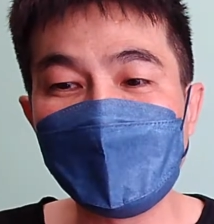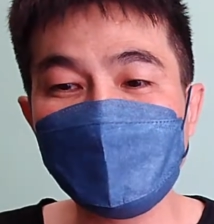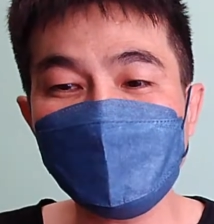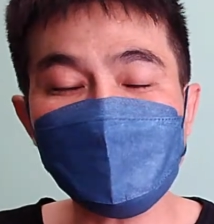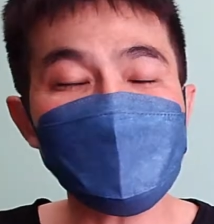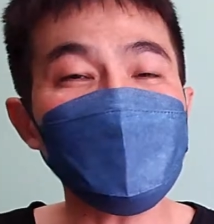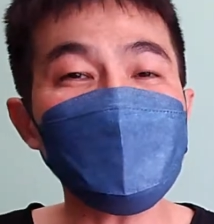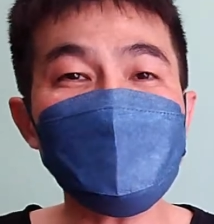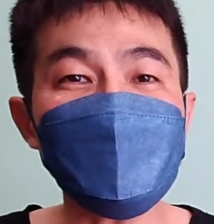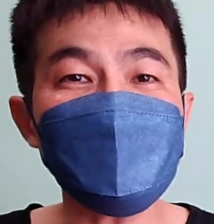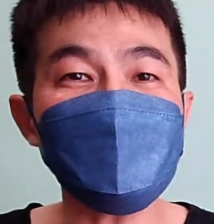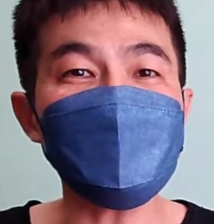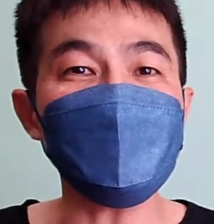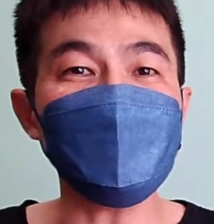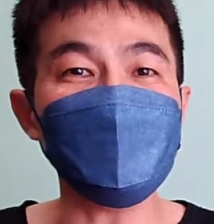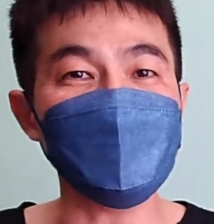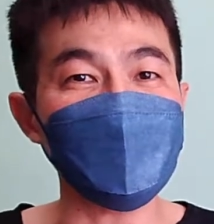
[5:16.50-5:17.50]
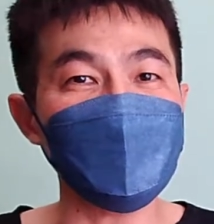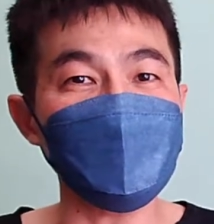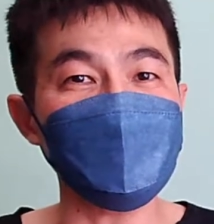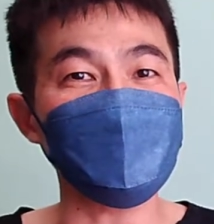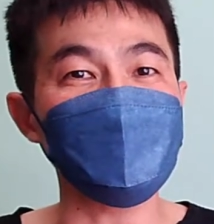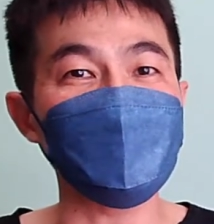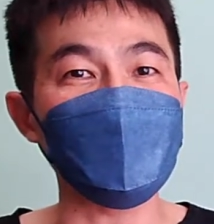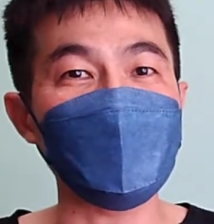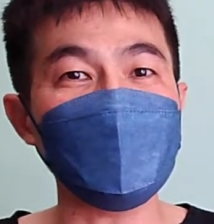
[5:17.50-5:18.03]
那大家知道我的意
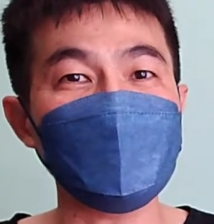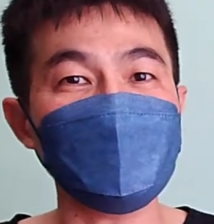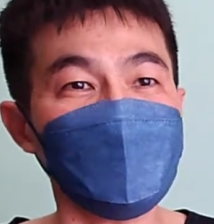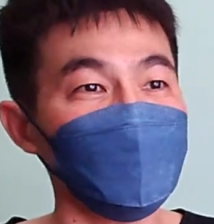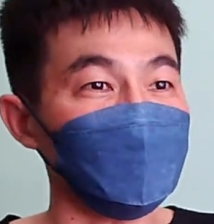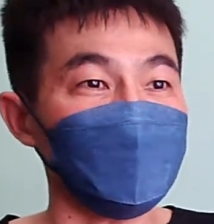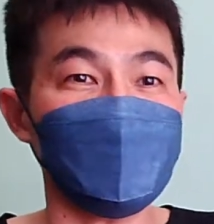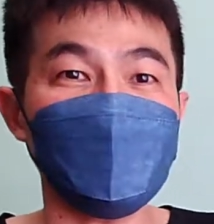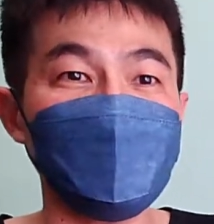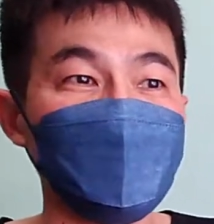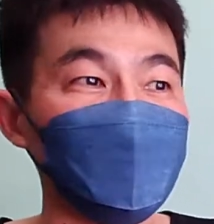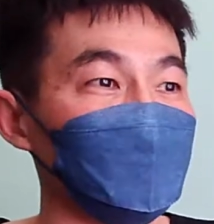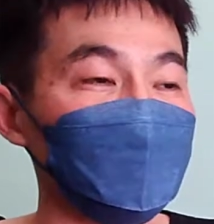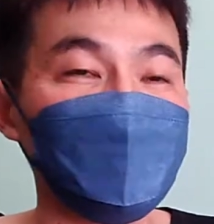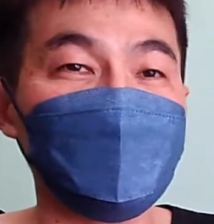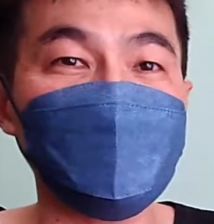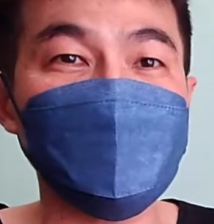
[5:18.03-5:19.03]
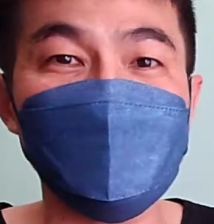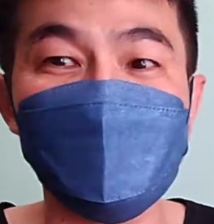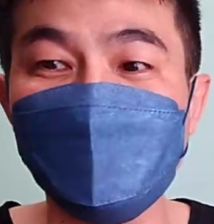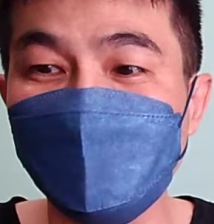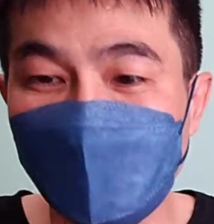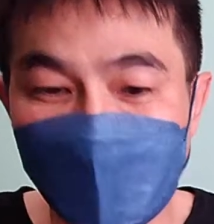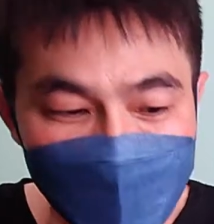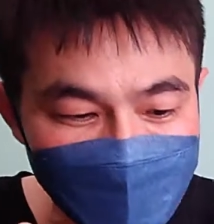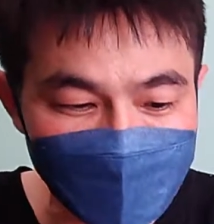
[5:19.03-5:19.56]
思吗？他也办理不是
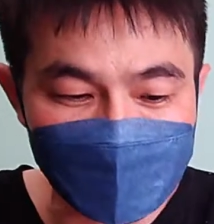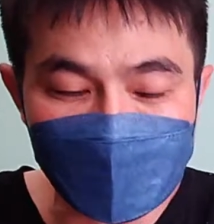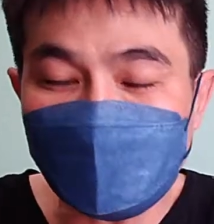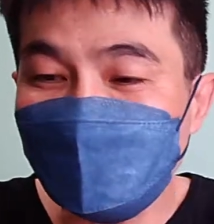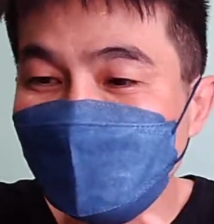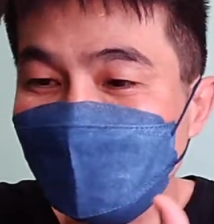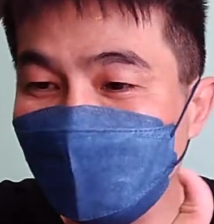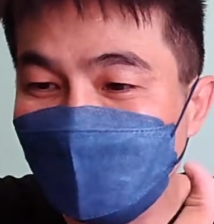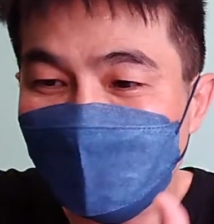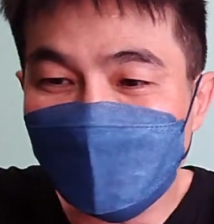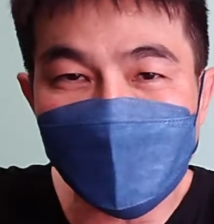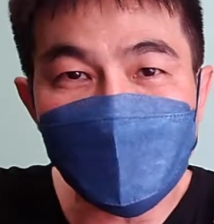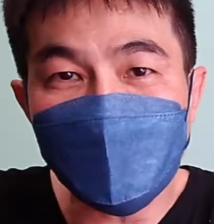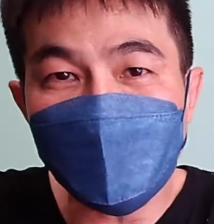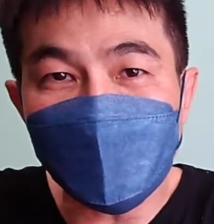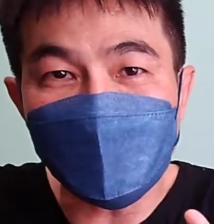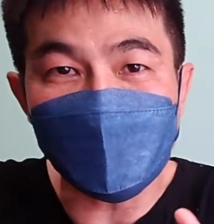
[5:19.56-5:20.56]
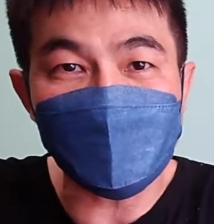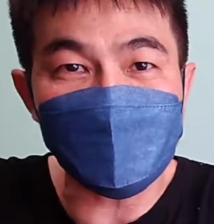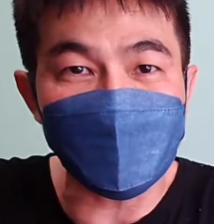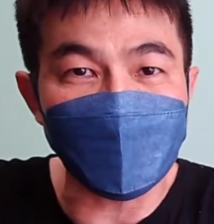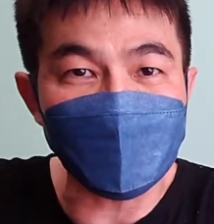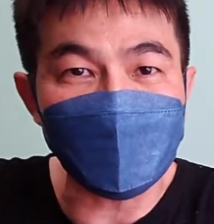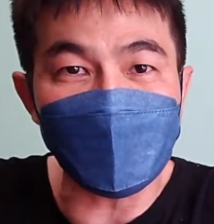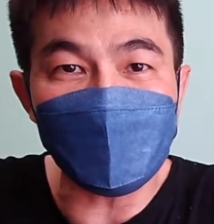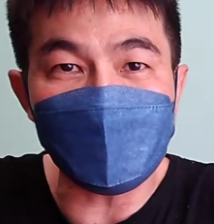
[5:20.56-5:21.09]
服，而且他是用激烈的
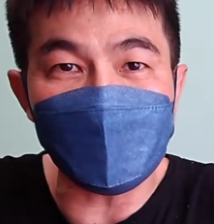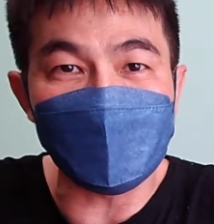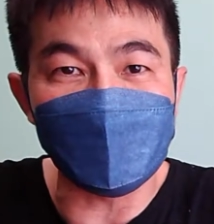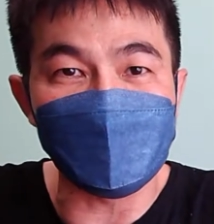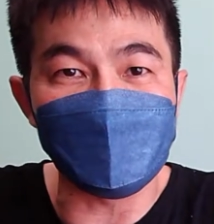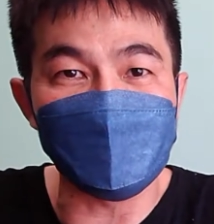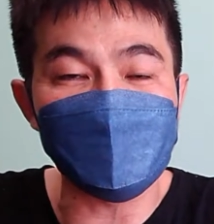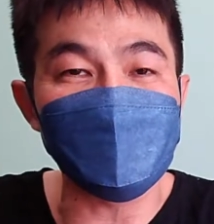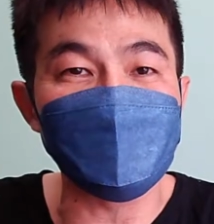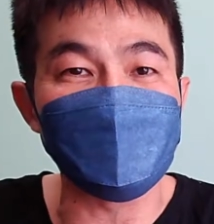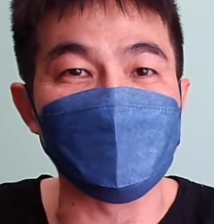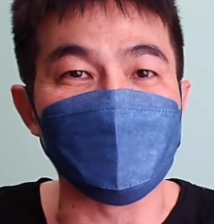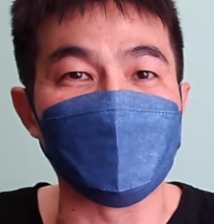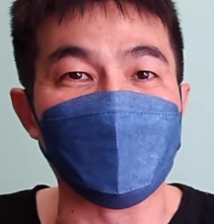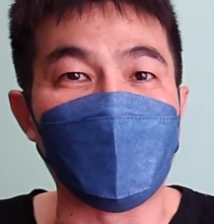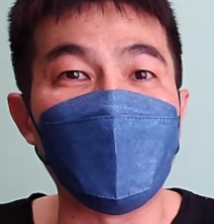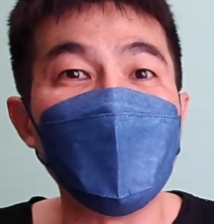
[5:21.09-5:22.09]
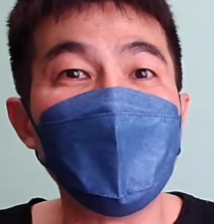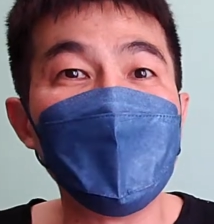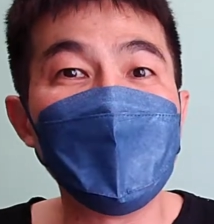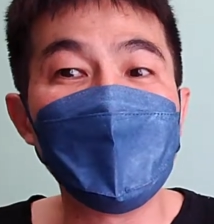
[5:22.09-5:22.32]
手段办理不是服哦。